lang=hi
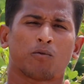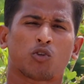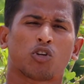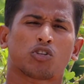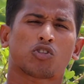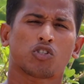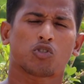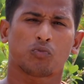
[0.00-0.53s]
तो
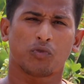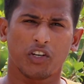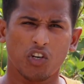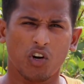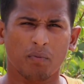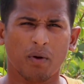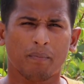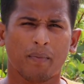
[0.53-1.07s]
दोस्तों इस
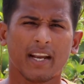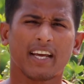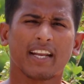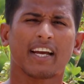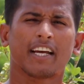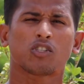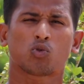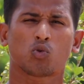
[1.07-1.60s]
वीडियो में बने
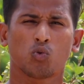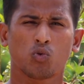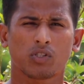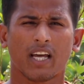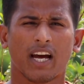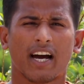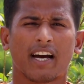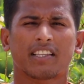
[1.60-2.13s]
रहें शुरू
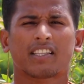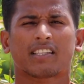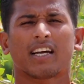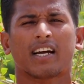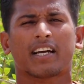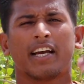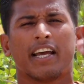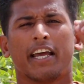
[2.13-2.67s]
से अंत
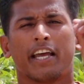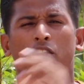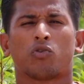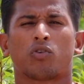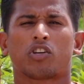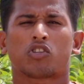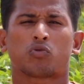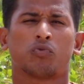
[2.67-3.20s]
तक
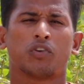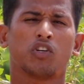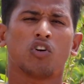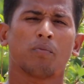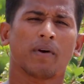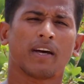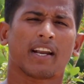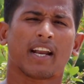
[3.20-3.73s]
क्योंकि इस
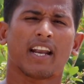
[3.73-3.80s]
वीडियो में